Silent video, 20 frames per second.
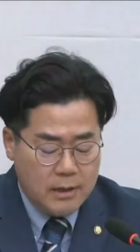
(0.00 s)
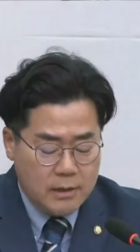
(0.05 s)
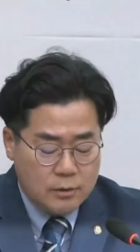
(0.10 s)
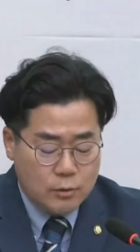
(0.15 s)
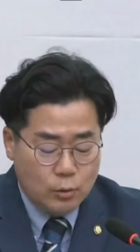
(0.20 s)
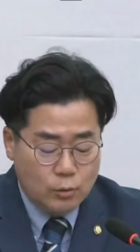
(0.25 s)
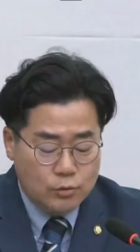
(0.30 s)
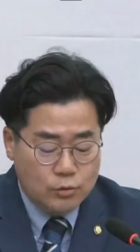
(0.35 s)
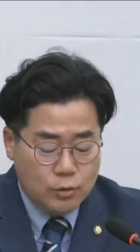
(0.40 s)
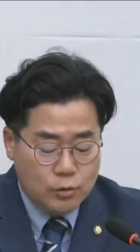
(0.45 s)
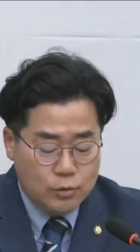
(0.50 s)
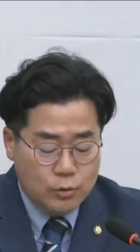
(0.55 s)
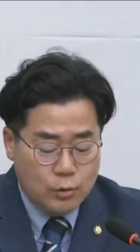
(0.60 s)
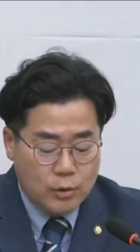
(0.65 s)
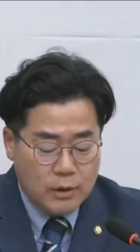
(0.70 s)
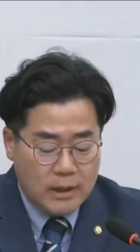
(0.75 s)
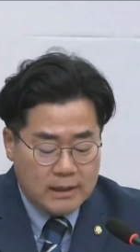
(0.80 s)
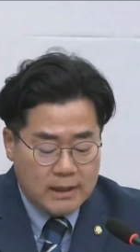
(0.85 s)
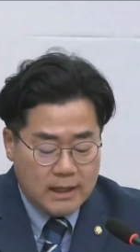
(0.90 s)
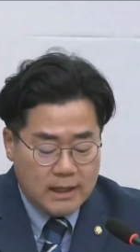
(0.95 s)

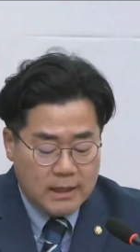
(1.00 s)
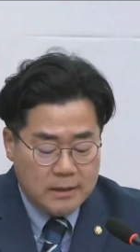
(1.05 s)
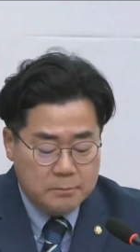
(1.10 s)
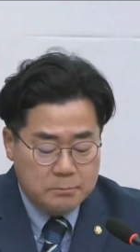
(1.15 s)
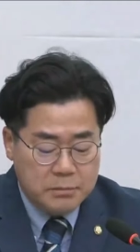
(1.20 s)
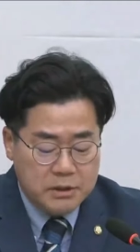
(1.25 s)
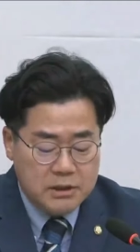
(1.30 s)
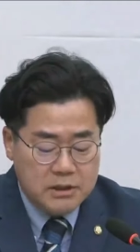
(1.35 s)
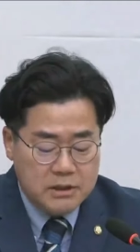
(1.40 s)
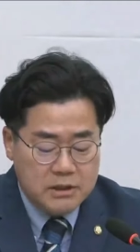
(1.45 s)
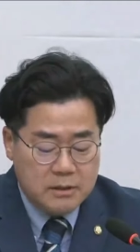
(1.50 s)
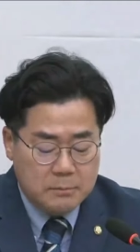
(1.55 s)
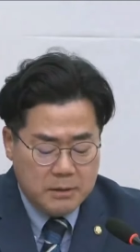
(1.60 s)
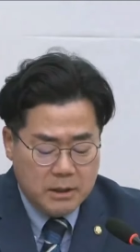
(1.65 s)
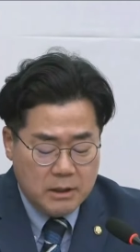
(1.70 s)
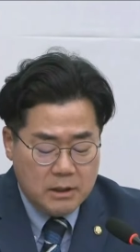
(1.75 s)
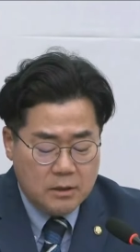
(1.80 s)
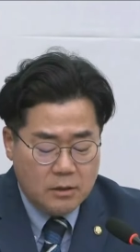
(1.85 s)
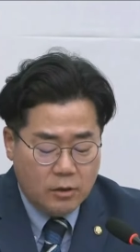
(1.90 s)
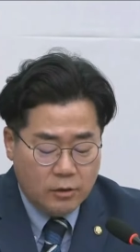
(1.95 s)
총선으로 나타난
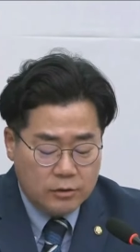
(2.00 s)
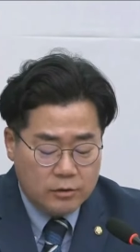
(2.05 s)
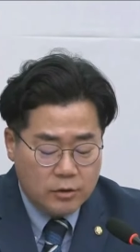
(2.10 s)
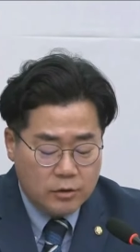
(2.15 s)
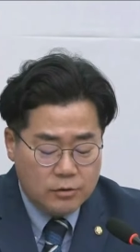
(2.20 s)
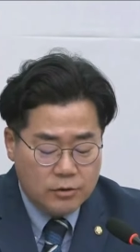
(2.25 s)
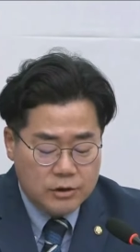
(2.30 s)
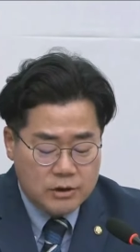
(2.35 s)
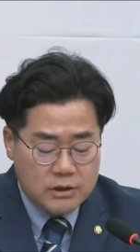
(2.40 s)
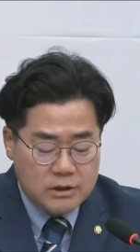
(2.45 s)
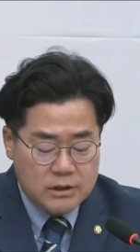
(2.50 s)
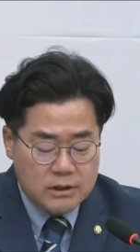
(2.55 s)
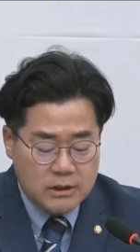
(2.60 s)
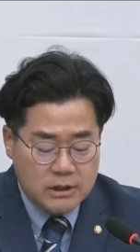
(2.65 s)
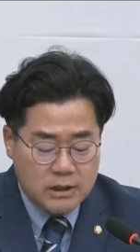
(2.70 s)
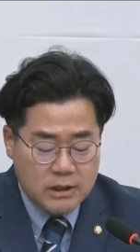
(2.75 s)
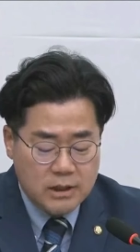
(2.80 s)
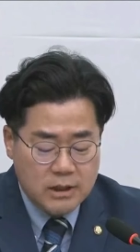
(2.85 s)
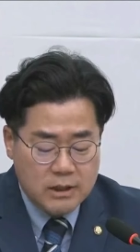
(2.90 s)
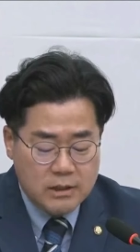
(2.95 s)
민심이 어떤
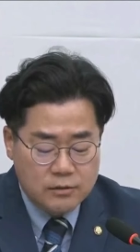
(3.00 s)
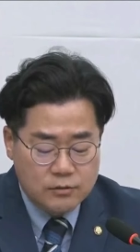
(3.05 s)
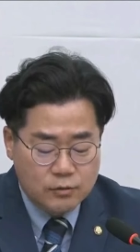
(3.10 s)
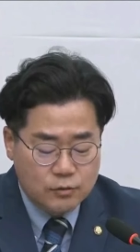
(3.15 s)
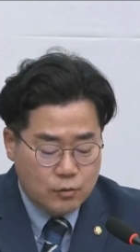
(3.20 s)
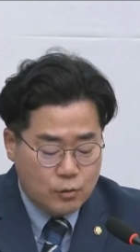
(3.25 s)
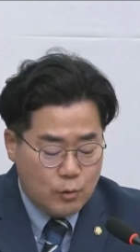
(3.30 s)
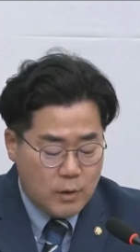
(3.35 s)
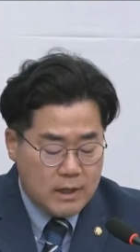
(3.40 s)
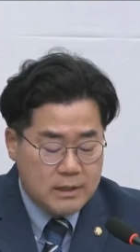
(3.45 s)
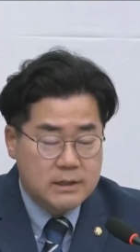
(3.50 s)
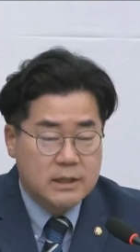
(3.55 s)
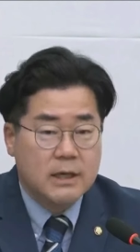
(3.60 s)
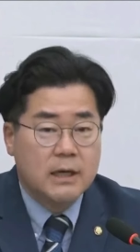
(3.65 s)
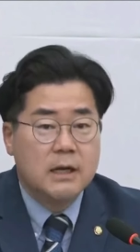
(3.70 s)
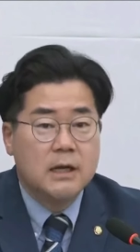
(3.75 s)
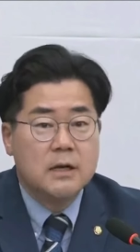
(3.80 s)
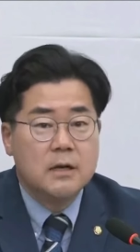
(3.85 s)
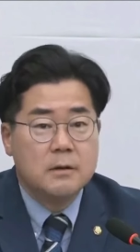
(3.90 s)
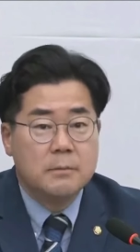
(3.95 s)
것인지
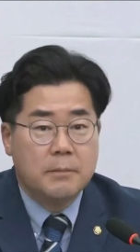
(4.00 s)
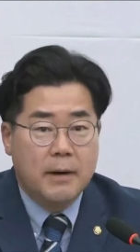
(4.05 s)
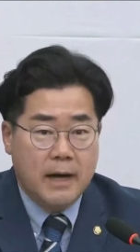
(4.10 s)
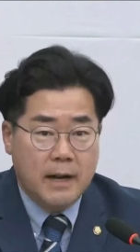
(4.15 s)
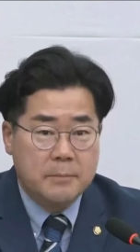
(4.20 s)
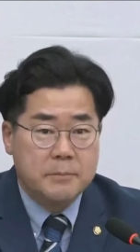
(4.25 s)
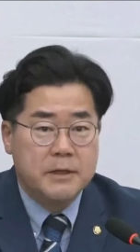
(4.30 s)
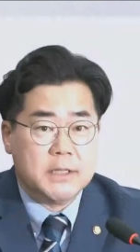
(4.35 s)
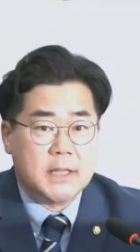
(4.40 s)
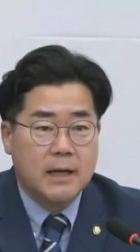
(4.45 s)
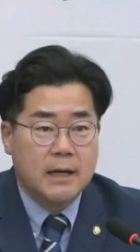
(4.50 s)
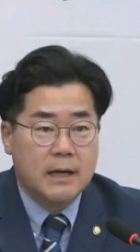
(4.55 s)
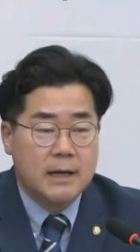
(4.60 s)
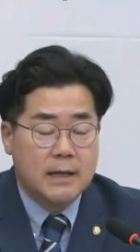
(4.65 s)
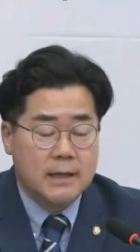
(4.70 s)
숙고하시길 바랍니다.